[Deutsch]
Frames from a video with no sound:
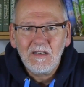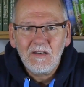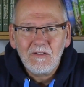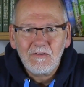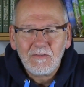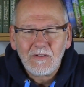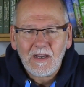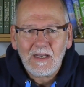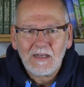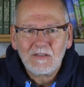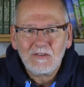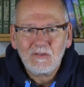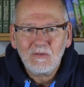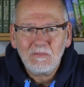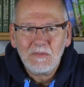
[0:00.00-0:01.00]

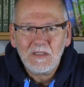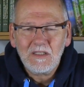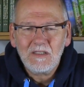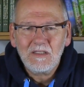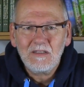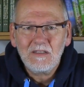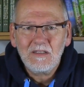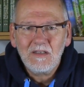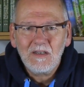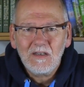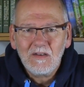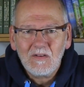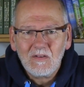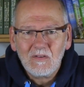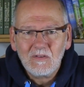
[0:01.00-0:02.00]
fragst du mich
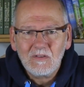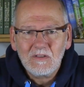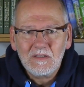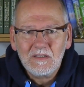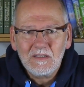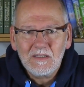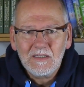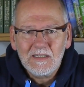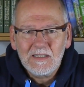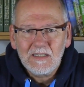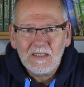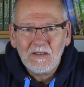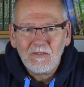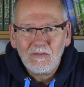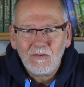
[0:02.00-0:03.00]
und
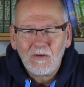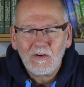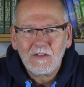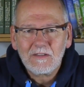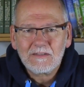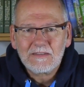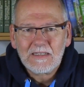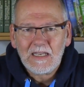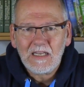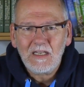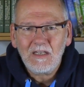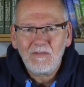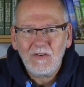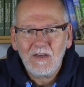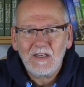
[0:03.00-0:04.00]
forderst
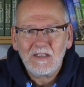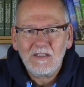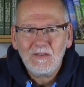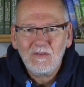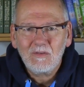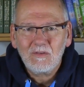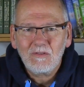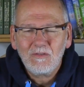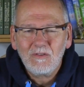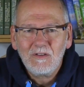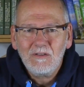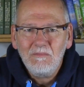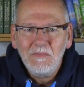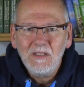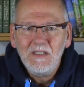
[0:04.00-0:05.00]
Rechtfertigung
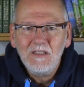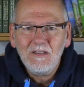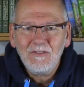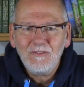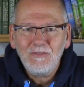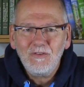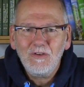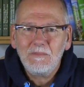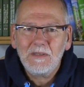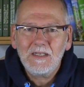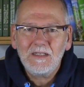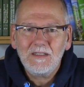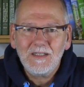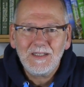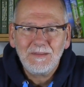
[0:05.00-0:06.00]
von mir für
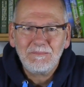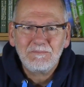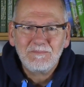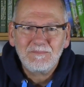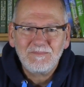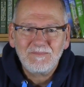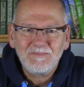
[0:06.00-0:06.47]
mein Leben.